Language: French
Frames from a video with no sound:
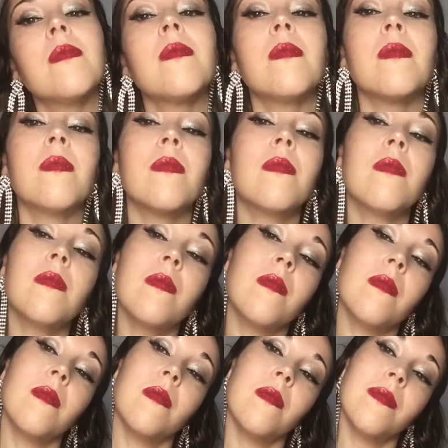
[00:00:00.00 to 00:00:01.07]
bon
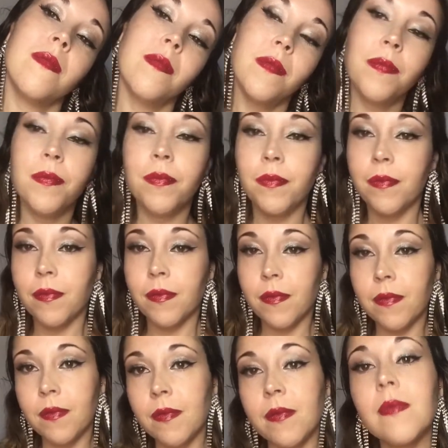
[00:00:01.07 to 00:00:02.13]
et qui va me
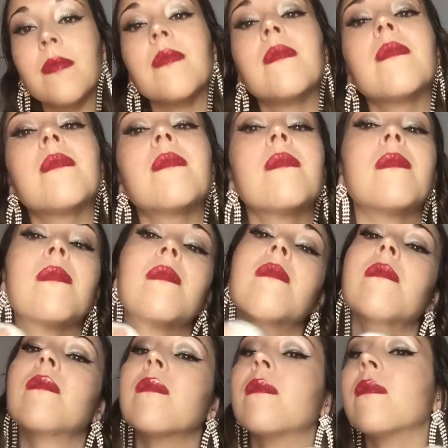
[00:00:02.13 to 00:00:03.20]
mettre des paillettes sur
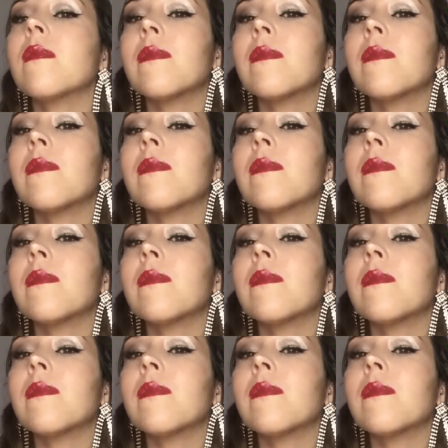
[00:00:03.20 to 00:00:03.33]
tout le